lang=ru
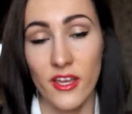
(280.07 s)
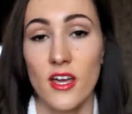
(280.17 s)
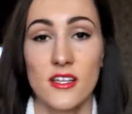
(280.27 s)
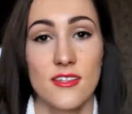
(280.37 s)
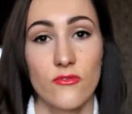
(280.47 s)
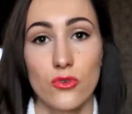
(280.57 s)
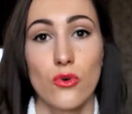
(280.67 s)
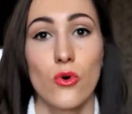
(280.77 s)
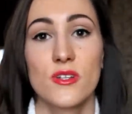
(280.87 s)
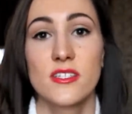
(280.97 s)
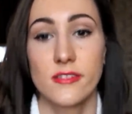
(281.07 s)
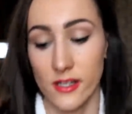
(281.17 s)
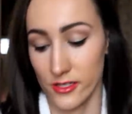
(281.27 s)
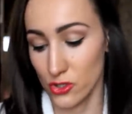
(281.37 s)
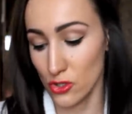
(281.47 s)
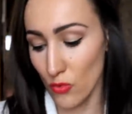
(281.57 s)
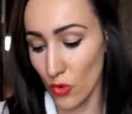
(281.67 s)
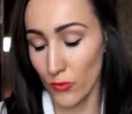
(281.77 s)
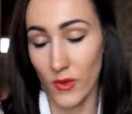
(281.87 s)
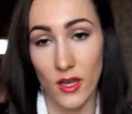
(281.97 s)
И основной уход за лицом
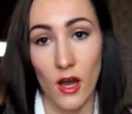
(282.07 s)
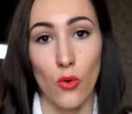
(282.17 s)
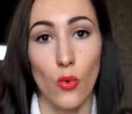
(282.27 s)
у меня